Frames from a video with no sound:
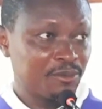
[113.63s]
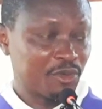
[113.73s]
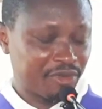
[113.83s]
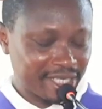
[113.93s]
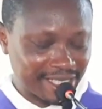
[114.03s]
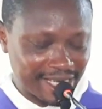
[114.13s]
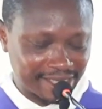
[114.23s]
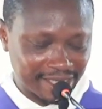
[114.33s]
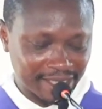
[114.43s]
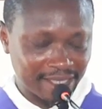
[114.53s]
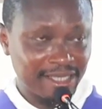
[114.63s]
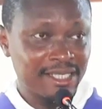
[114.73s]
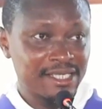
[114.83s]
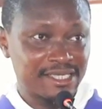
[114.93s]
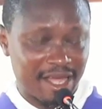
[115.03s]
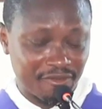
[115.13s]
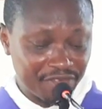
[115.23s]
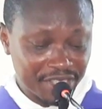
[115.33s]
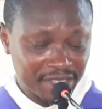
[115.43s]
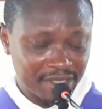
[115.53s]
pour faire éclater sa
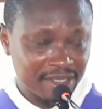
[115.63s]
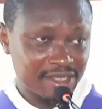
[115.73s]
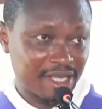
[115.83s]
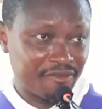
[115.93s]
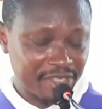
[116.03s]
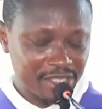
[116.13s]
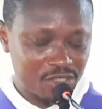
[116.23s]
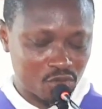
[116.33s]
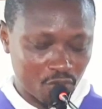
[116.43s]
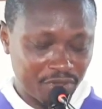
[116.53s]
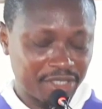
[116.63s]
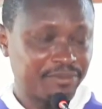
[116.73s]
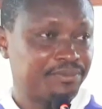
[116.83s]
vie, sa vie sauvée.